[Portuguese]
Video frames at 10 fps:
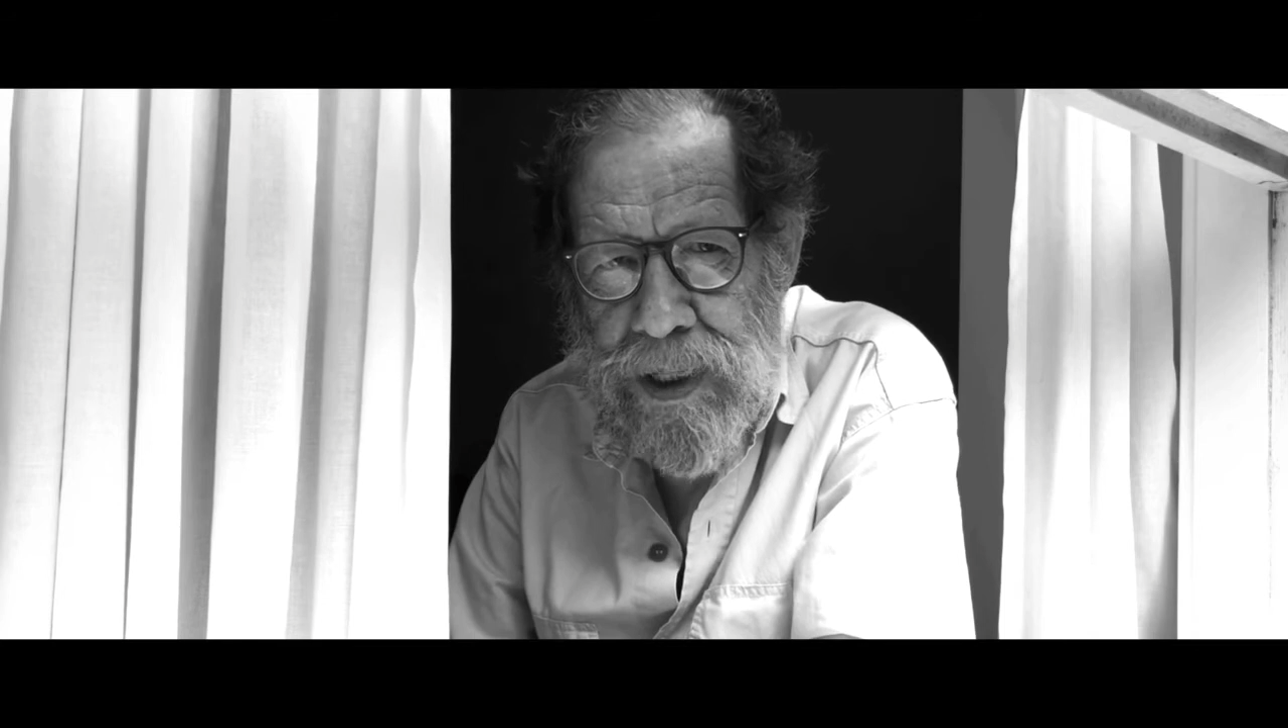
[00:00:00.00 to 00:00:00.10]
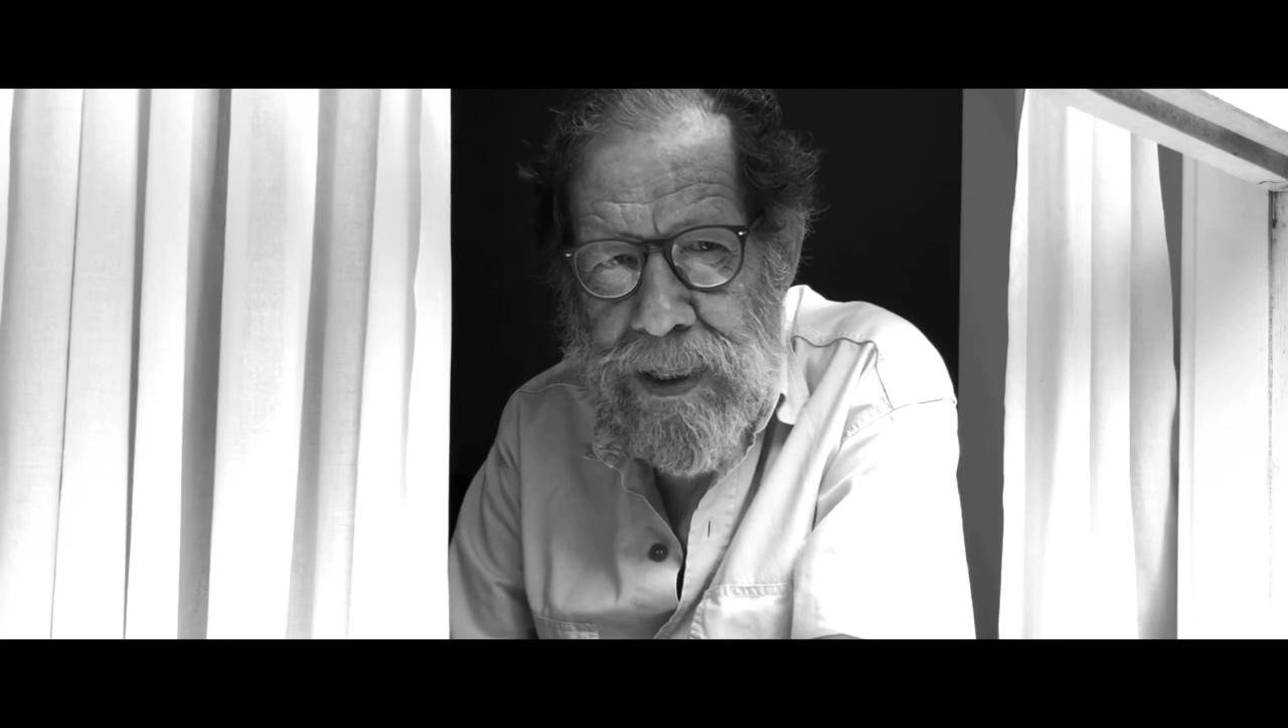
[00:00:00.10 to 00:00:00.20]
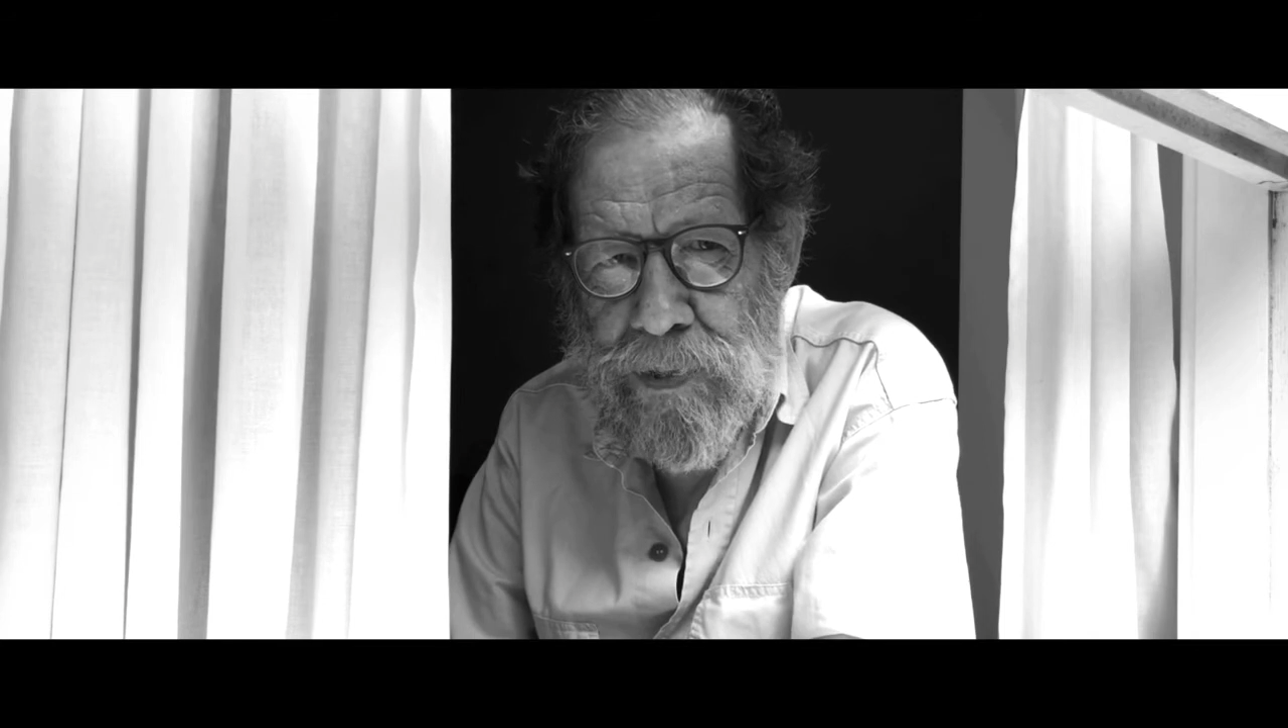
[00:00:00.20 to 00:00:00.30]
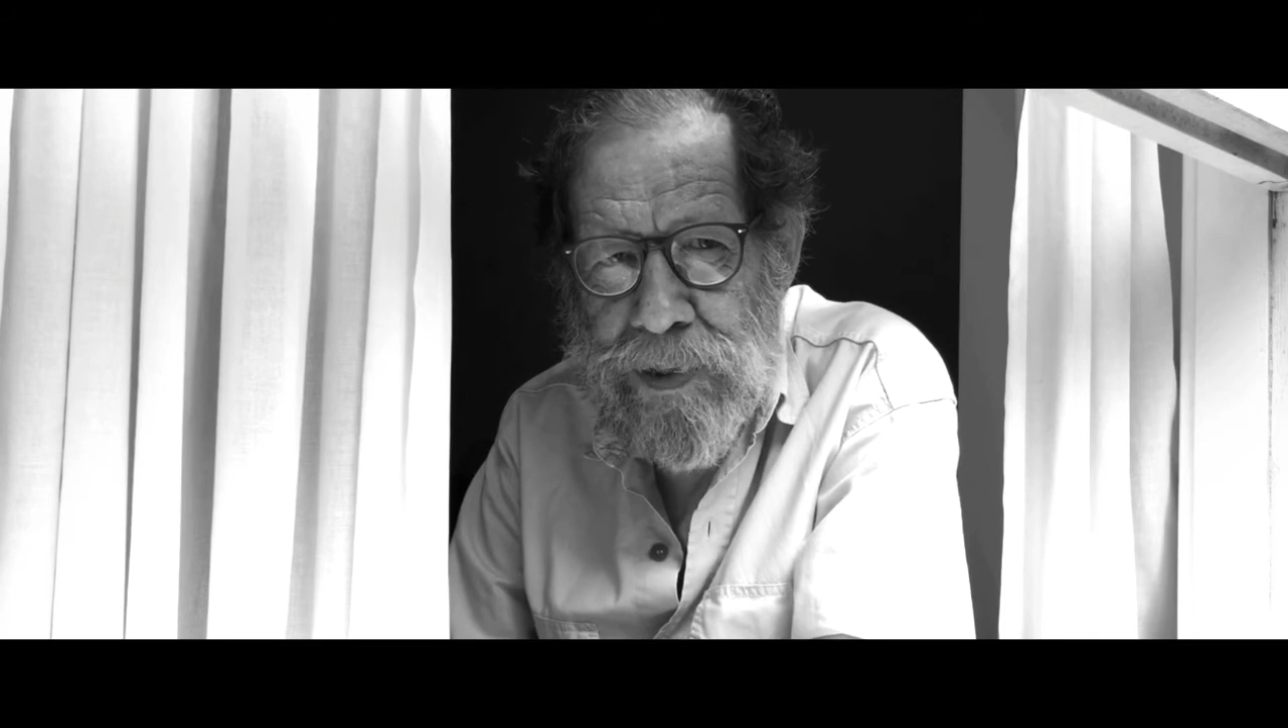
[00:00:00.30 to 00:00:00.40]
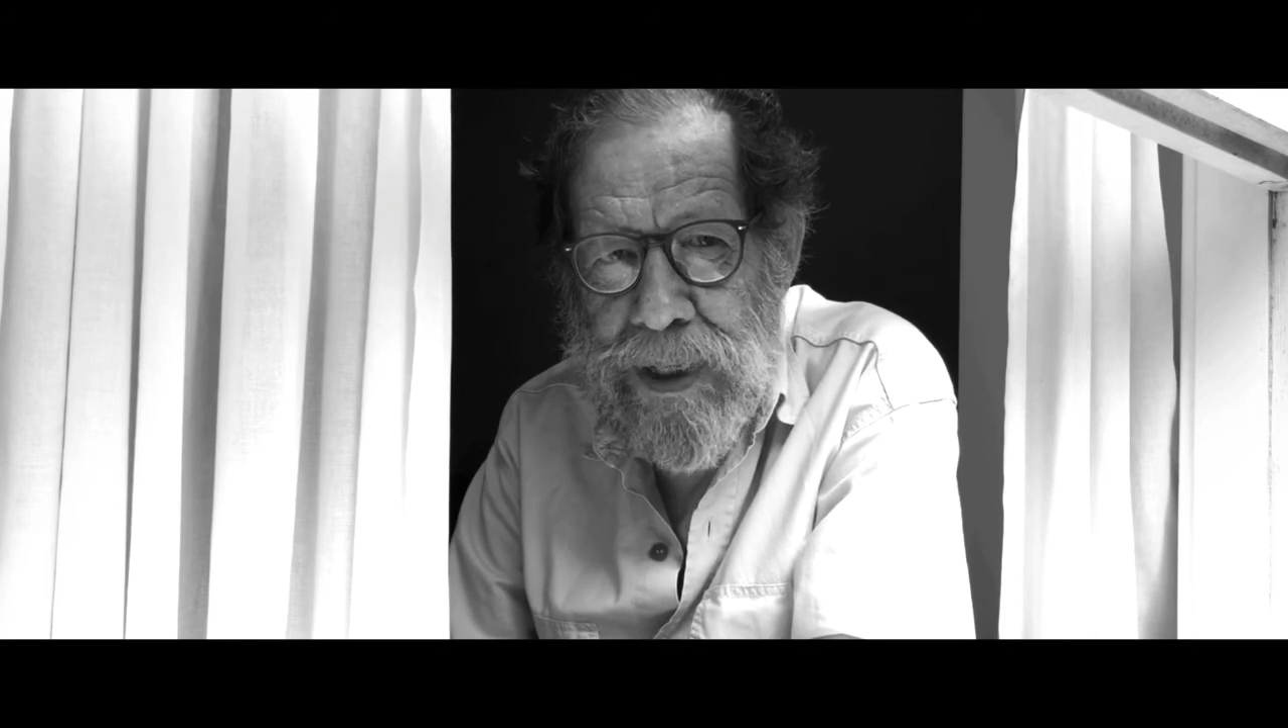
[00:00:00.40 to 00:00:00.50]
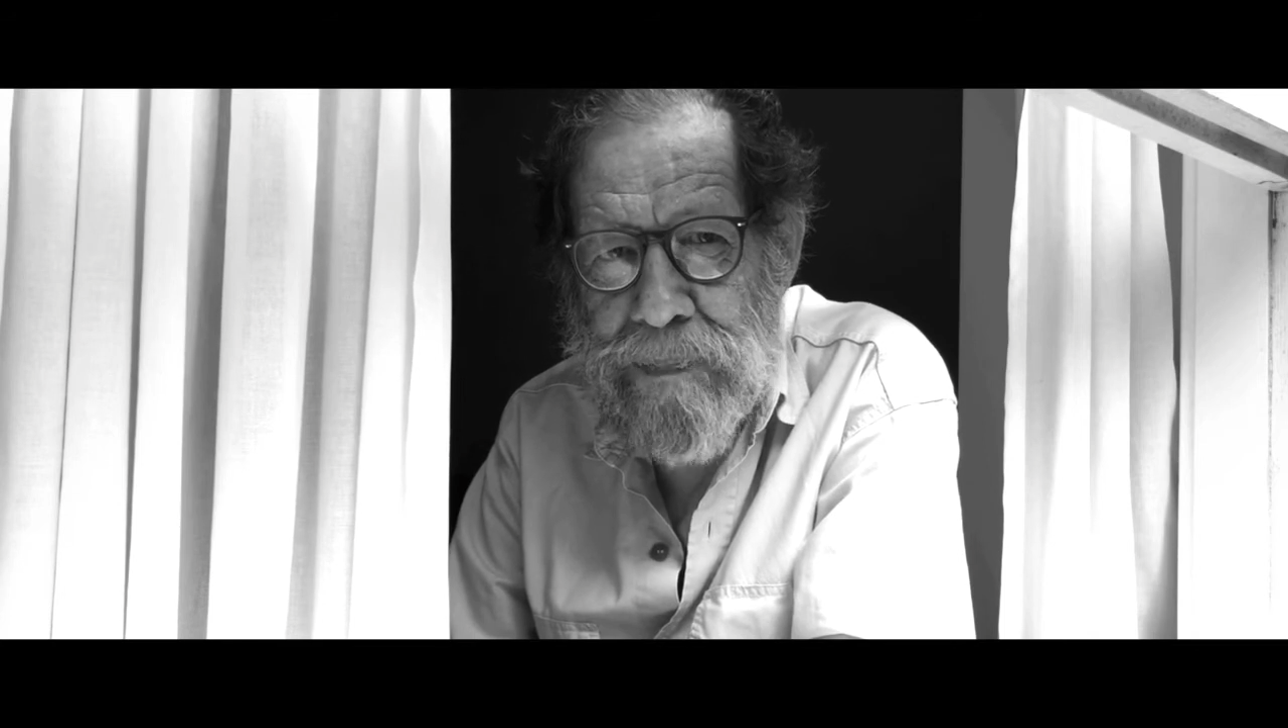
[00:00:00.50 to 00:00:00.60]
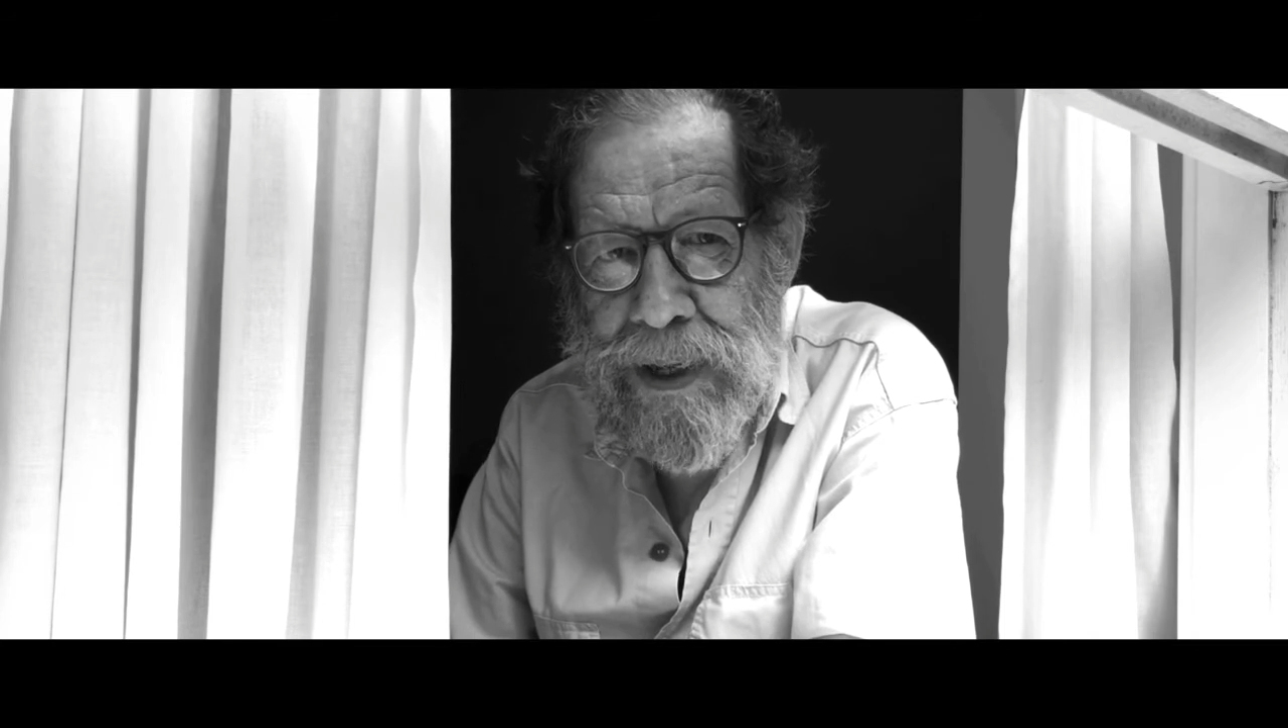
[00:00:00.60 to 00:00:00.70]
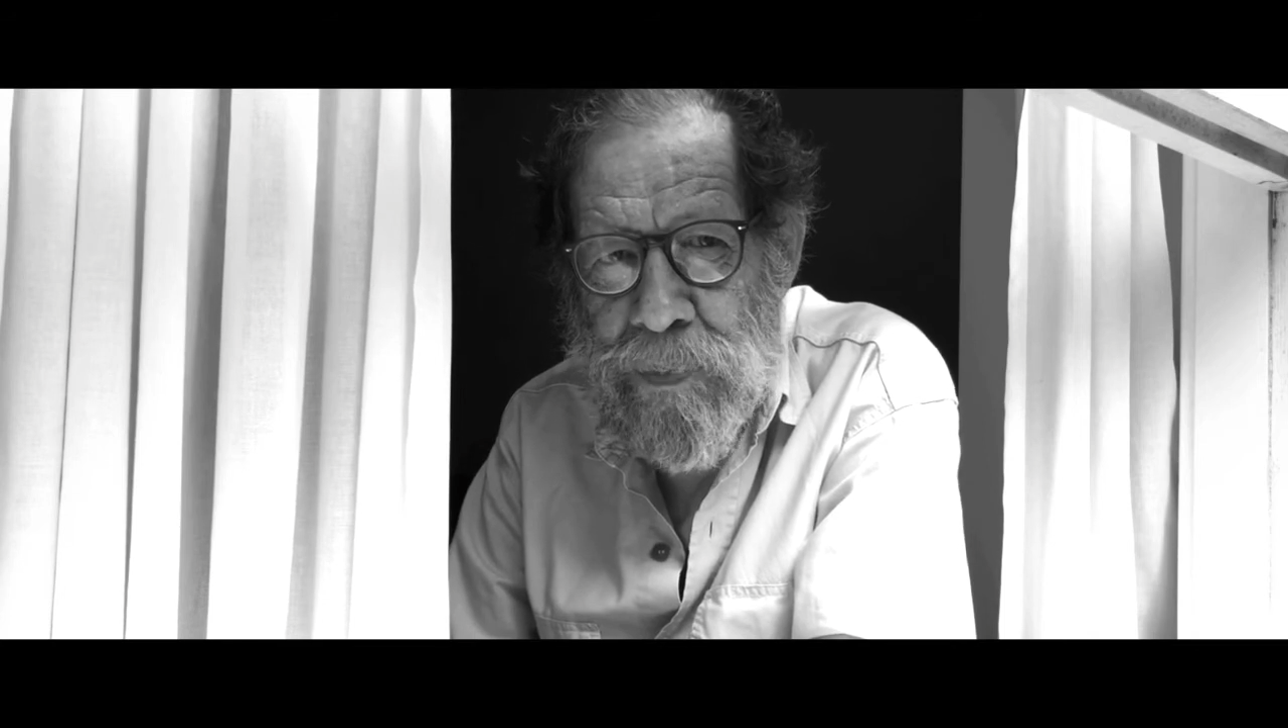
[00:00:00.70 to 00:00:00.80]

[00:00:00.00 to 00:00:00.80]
livros também